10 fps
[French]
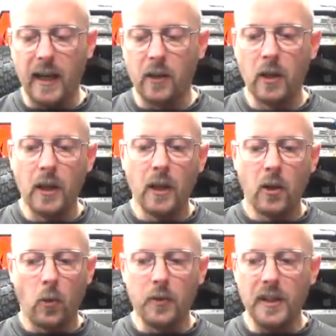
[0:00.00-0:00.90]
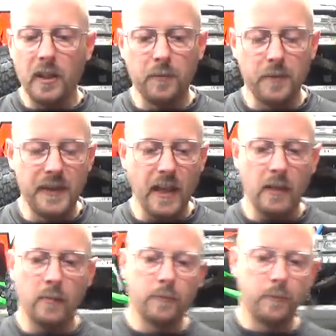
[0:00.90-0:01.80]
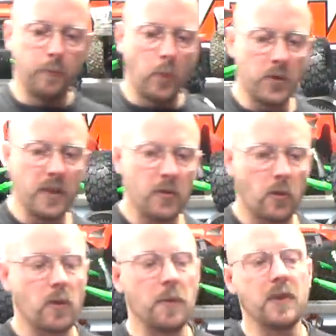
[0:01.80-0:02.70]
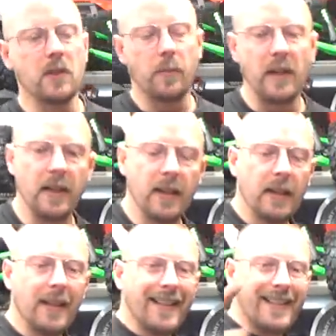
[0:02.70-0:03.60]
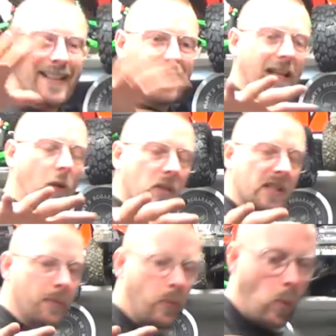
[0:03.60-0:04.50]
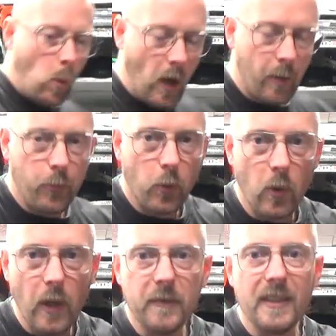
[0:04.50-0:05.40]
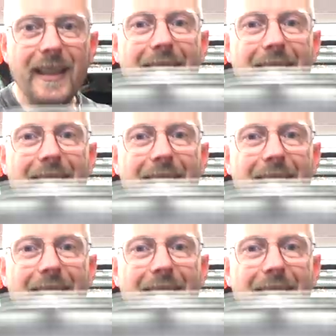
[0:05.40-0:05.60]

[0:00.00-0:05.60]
là, on est bien posé sur ce MT normal cette carrosserie pour moi, pour le MT